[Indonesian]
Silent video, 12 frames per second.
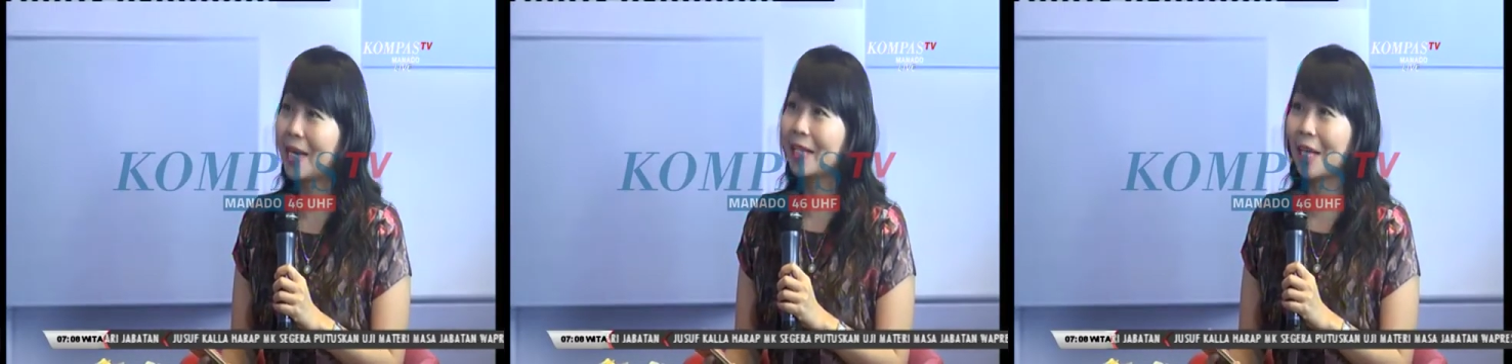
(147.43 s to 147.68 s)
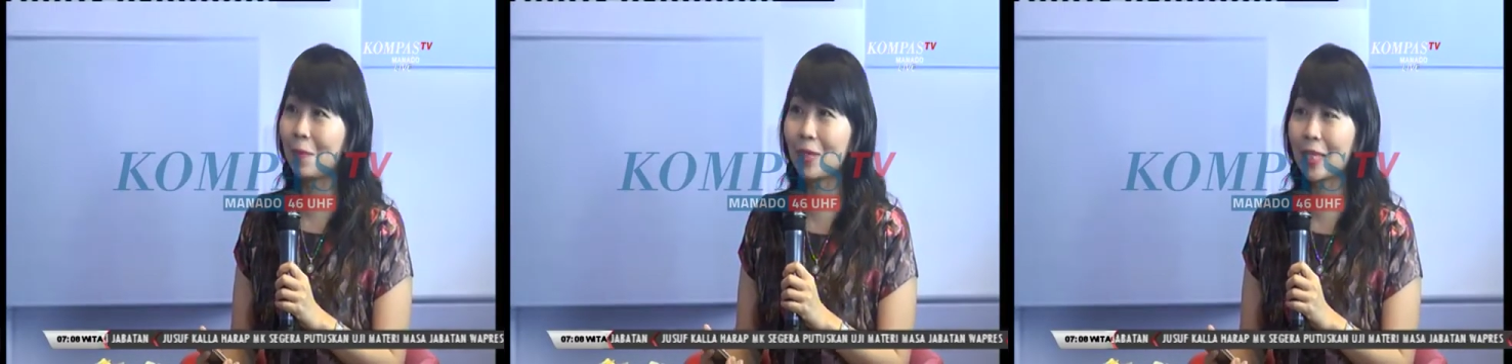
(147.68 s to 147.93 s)

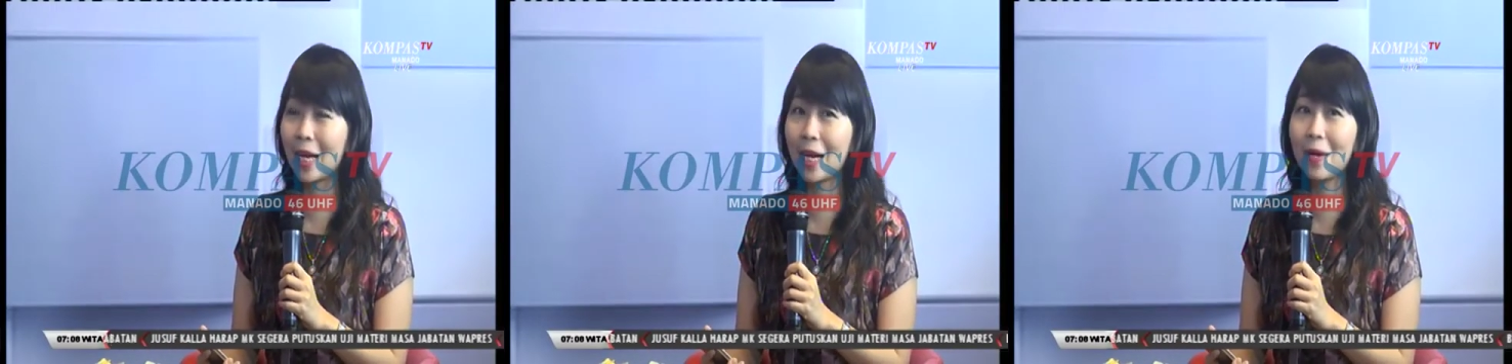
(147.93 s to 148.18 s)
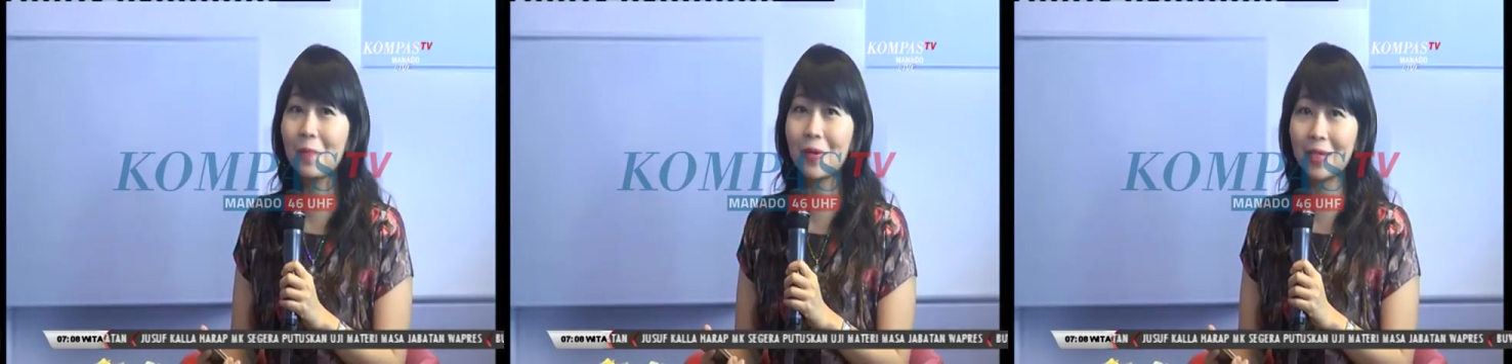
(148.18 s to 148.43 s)
Tapi hmm.
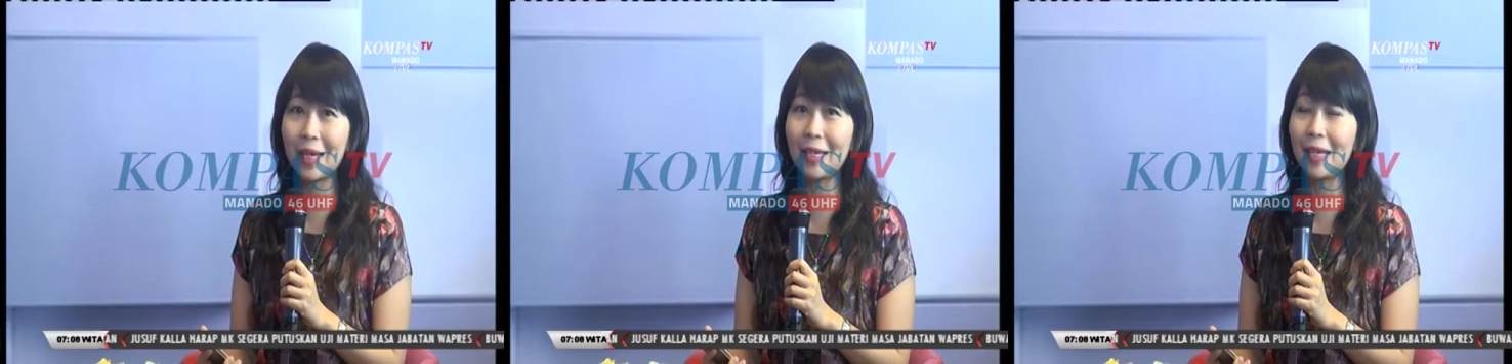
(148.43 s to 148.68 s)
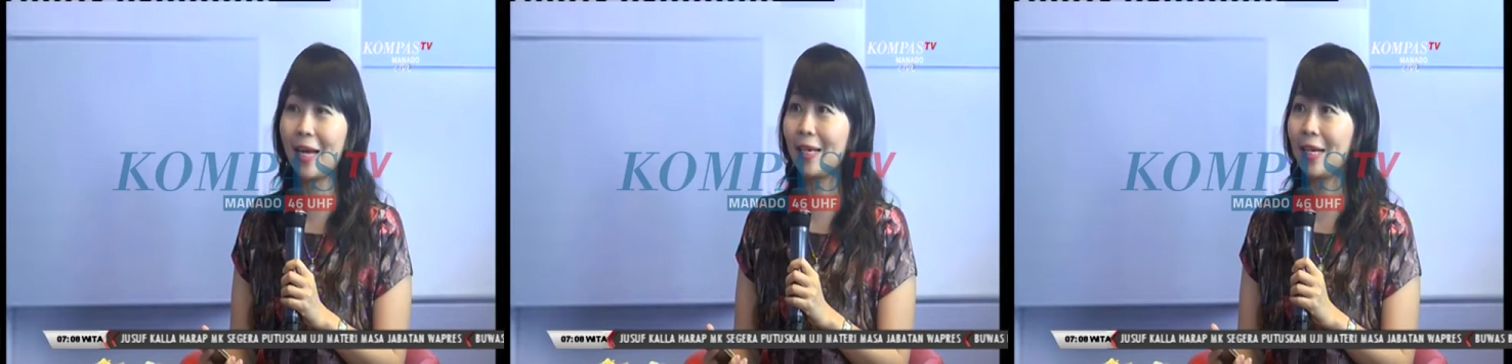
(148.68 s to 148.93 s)
sekarang
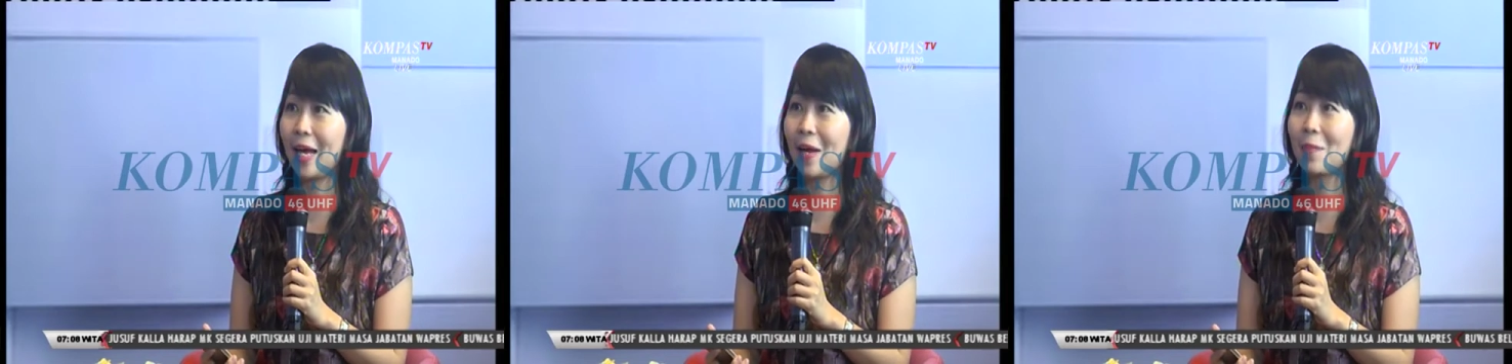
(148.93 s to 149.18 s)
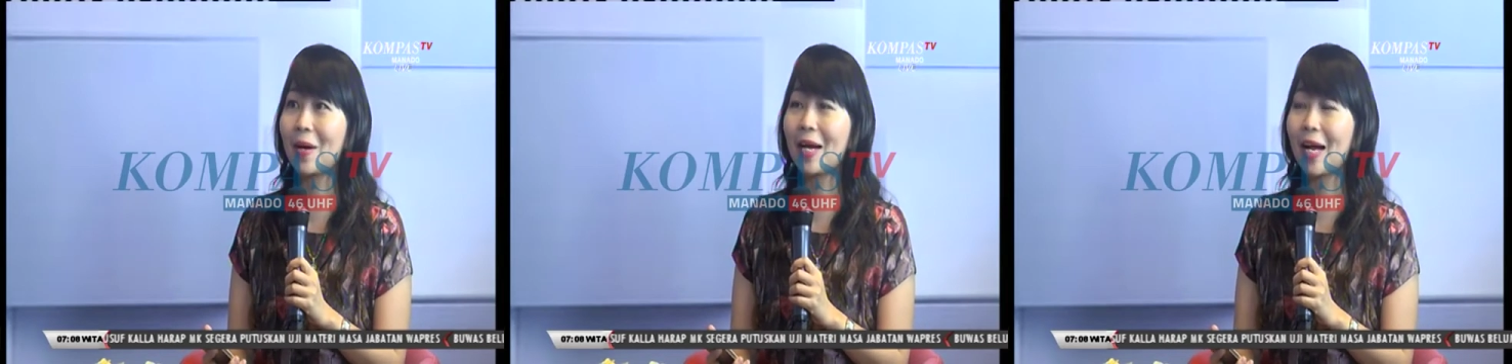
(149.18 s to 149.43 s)
pertanyaannya,
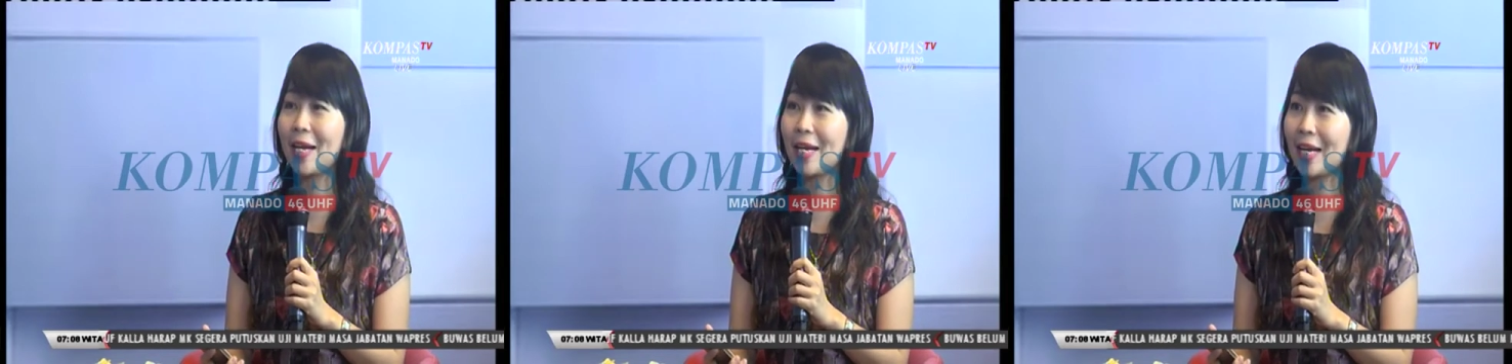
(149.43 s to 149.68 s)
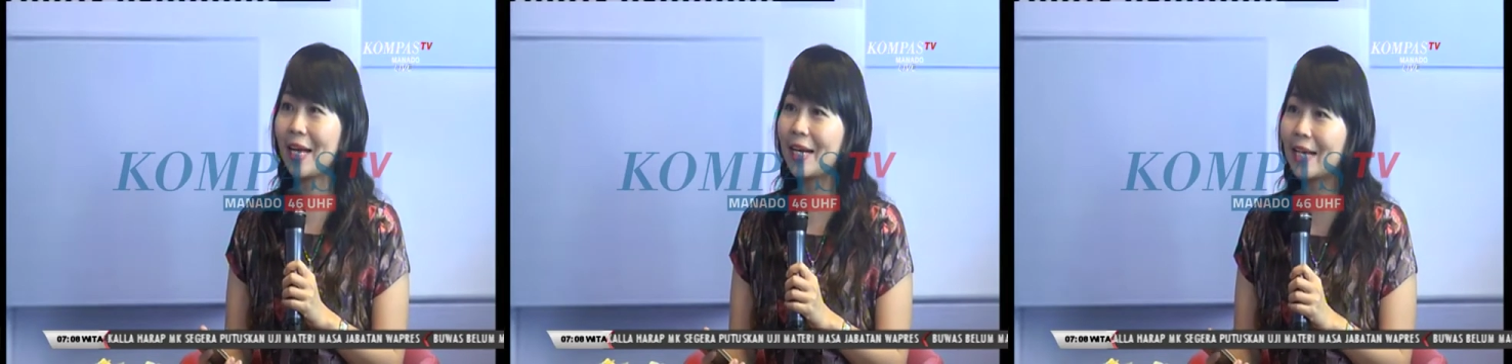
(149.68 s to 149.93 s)
apakah
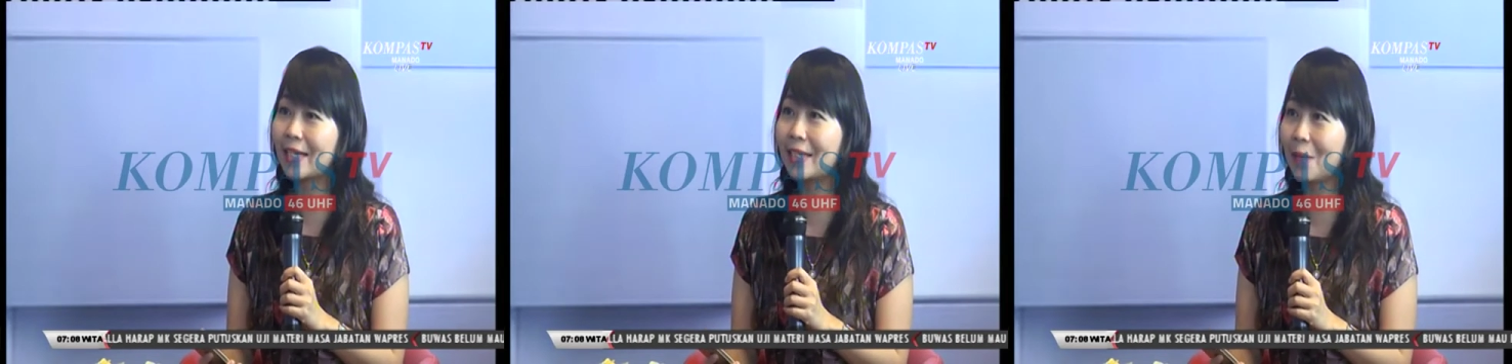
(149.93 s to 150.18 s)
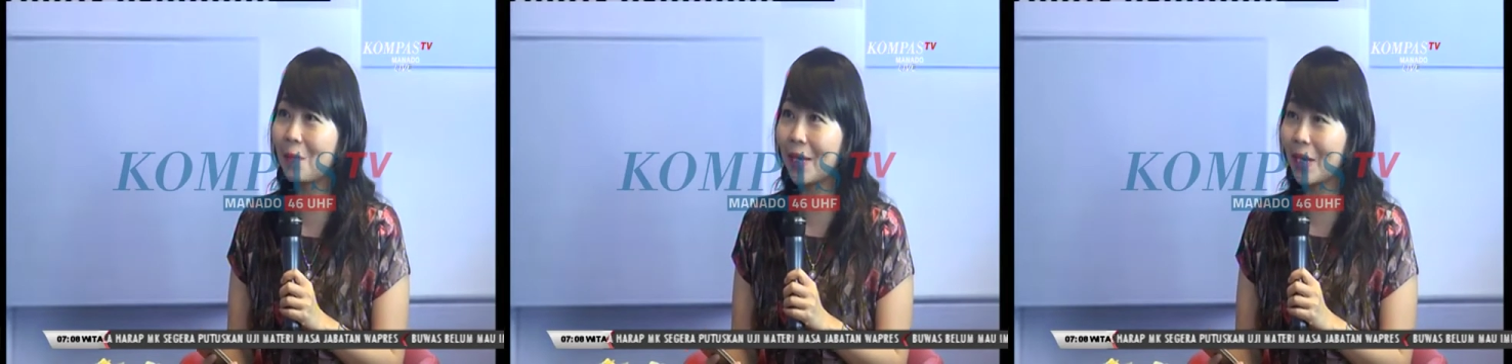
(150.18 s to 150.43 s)
anak-anak
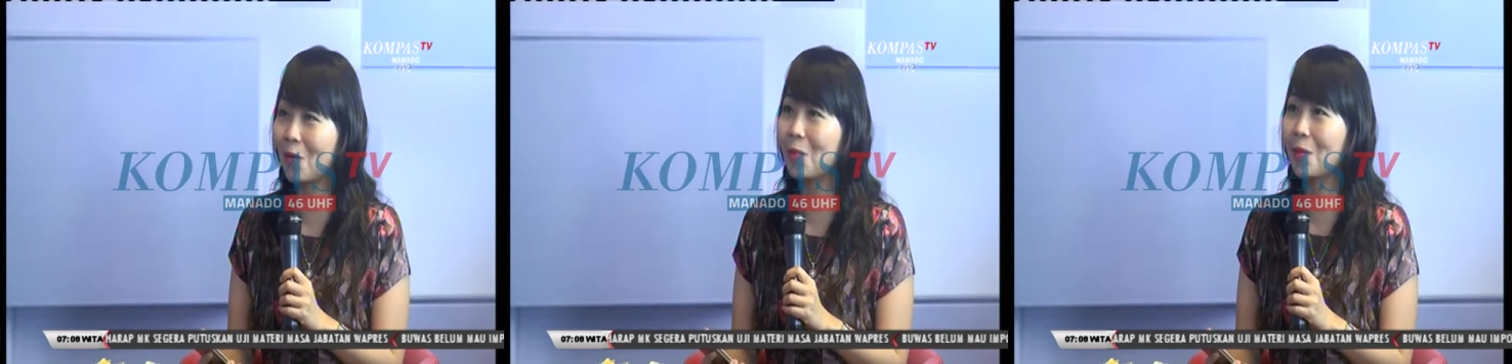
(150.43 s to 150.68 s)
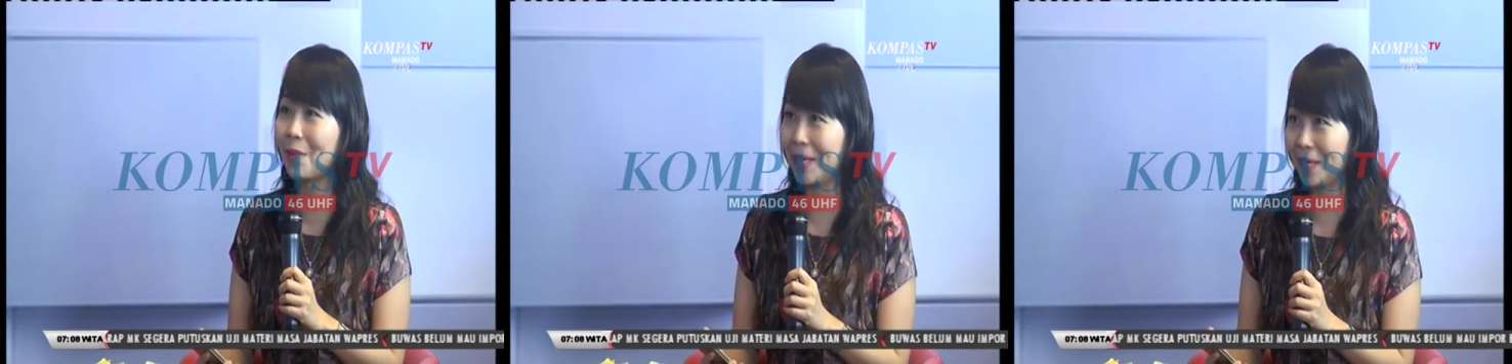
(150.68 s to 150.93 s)
zaman now
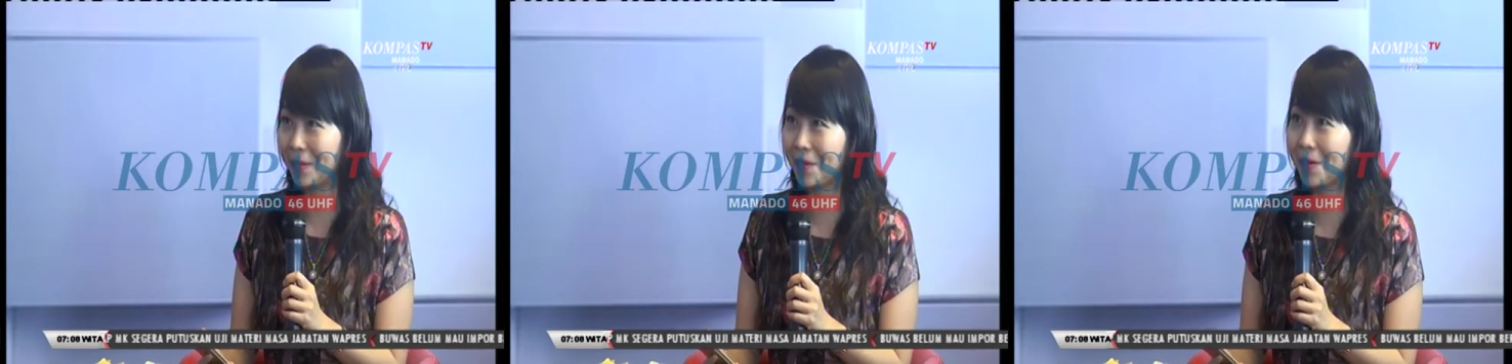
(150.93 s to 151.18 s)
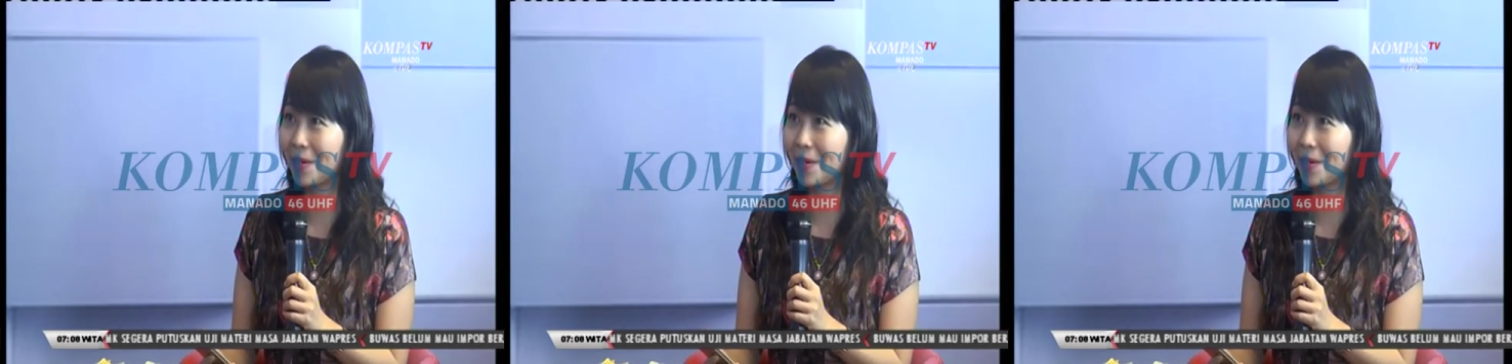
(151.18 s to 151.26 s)
bermain itu?